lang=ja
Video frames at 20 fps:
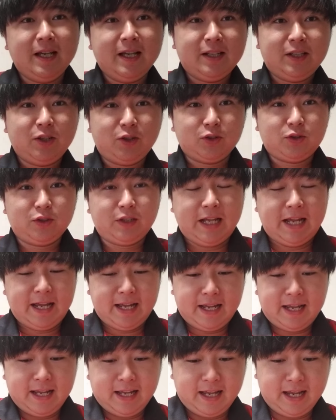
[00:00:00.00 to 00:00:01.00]
ということで、
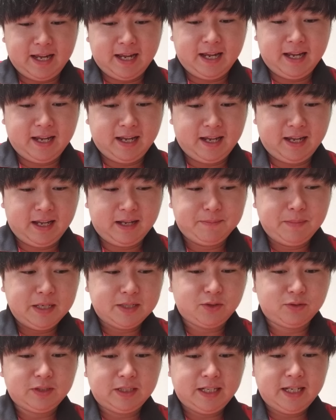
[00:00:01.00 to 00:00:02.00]
えー、まあ
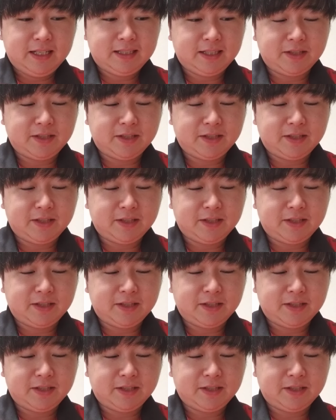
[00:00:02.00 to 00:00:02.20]
そんなね、